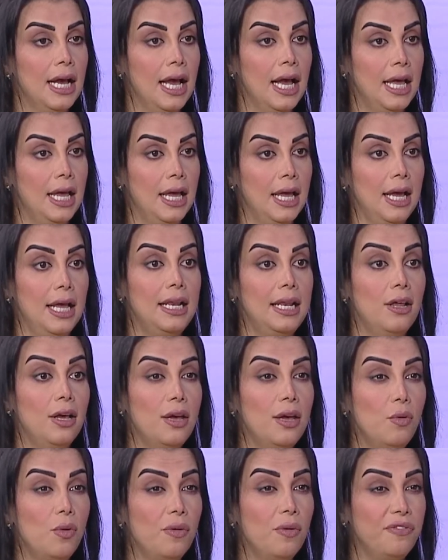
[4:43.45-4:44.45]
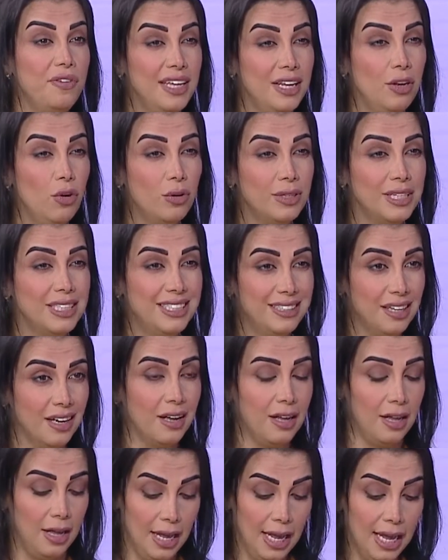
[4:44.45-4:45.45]
اللي هو فيه لون
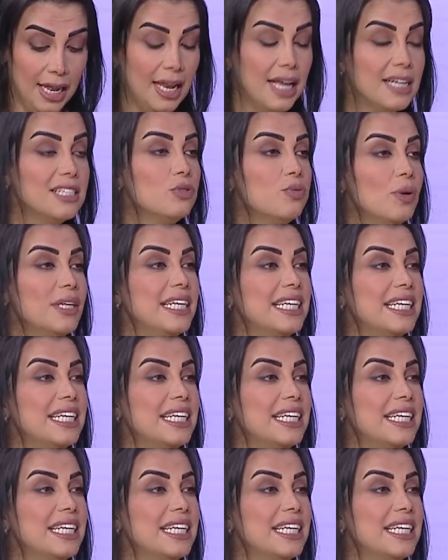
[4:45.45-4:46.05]
الدقه الاسود